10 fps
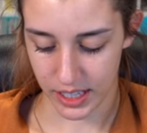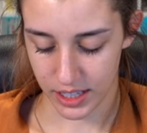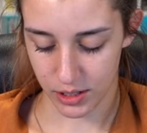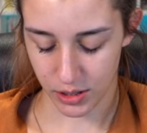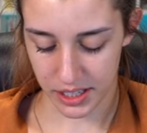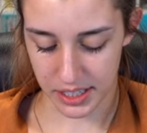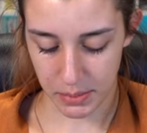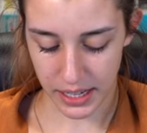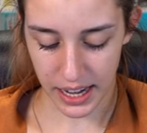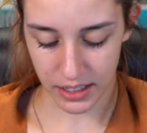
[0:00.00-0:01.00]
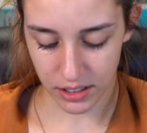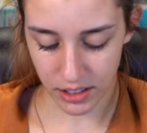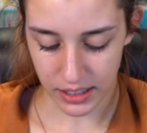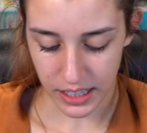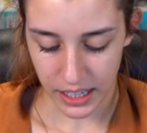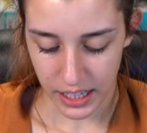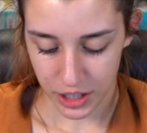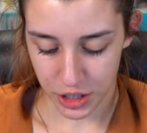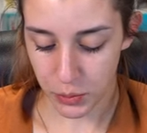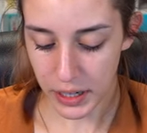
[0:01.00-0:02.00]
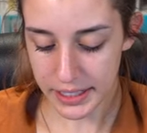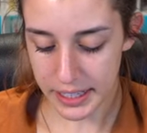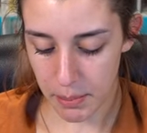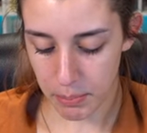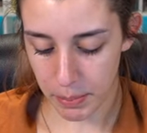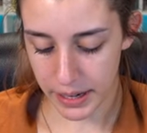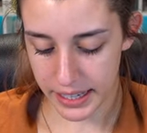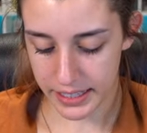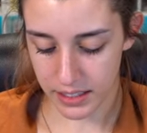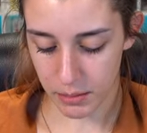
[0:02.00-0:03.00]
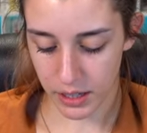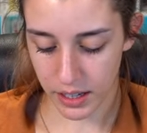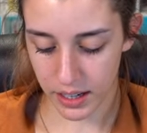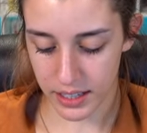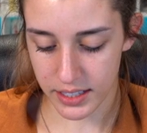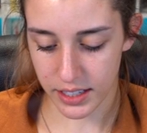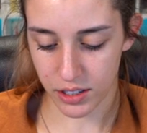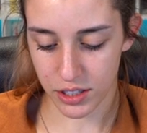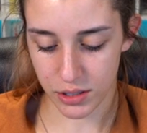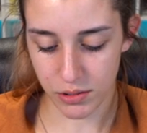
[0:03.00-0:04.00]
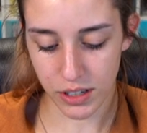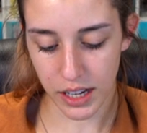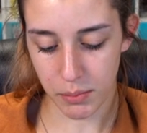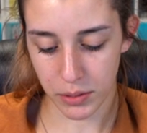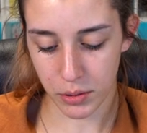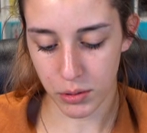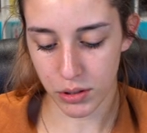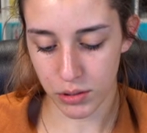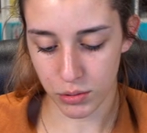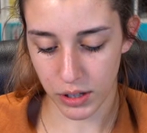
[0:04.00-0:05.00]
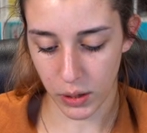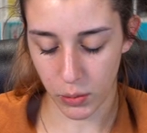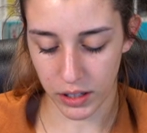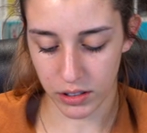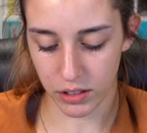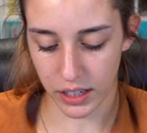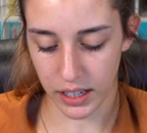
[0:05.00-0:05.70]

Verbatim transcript: sto riseminando. Ci vuole tempo perché i semi crescano, ciascun campo da due colture quando è